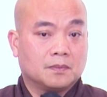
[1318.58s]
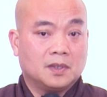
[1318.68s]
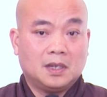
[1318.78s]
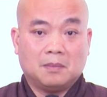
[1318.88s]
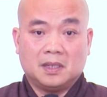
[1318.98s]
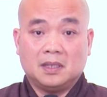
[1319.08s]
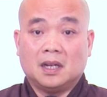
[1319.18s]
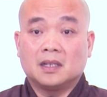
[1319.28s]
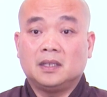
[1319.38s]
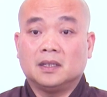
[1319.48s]
Tức là mình
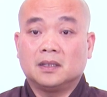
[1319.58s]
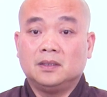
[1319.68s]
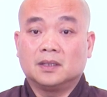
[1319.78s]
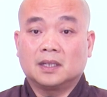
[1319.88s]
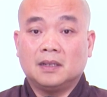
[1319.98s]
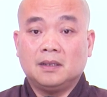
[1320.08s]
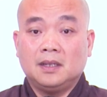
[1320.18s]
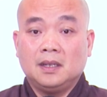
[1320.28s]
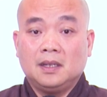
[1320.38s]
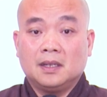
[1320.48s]
nhận diện được cái
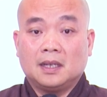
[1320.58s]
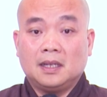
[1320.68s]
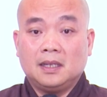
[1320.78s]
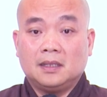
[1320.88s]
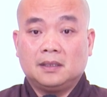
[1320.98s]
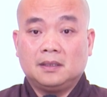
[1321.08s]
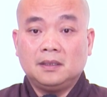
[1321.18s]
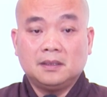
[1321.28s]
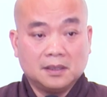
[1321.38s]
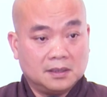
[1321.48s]
cái
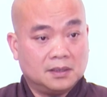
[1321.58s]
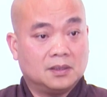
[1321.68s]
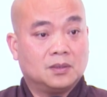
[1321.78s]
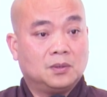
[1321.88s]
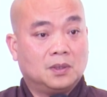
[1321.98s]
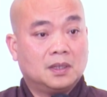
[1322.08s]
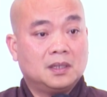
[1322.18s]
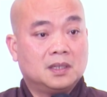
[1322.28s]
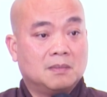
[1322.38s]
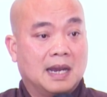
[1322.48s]
tính tình của cái
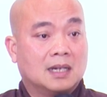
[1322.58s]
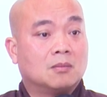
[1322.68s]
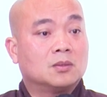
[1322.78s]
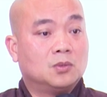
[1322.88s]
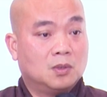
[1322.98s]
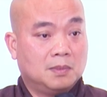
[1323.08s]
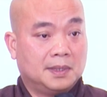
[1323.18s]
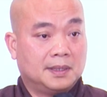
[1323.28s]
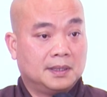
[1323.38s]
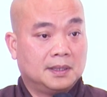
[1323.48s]
người bạn đồng tu của mình.